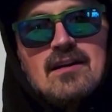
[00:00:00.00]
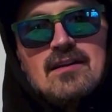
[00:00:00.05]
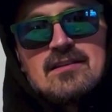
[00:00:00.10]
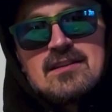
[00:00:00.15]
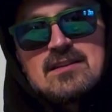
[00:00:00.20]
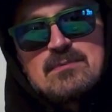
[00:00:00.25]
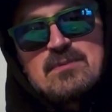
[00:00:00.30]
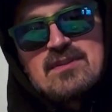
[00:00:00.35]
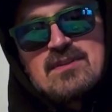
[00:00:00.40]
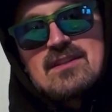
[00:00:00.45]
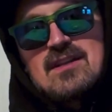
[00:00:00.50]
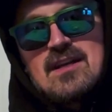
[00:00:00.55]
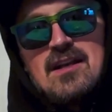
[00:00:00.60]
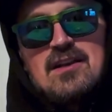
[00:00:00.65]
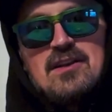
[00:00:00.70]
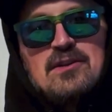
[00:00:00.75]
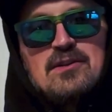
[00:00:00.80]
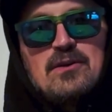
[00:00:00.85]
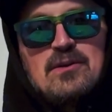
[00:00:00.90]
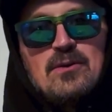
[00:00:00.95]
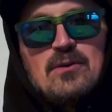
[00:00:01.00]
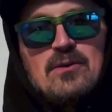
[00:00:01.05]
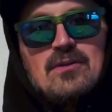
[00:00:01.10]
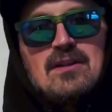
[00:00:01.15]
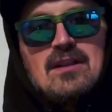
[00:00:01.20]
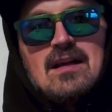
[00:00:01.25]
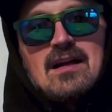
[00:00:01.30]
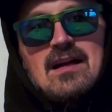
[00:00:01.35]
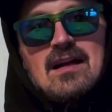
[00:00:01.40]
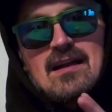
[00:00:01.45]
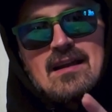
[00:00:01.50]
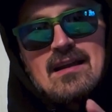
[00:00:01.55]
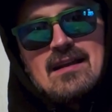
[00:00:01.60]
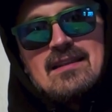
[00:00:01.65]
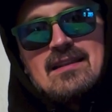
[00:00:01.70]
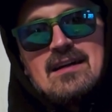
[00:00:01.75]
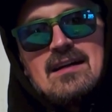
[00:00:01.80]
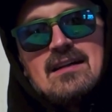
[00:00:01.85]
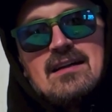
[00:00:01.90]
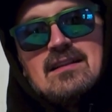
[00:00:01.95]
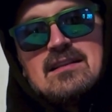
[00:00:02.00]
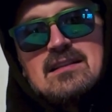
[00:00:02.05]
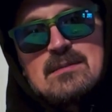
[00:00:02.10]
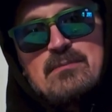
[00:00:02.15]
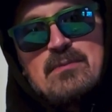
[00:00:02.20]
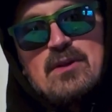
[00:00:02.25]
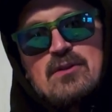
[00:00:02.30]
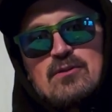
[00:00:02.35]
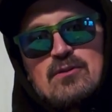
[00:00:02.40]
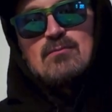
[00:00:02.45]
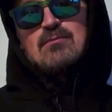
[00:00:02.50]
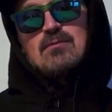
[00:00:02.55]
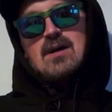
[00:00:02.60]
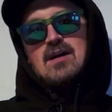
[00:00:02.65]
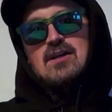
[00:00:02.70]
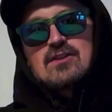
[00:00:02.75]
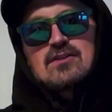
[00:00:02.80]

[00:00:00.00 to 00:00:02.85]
Это специальное интервью для канала Speak to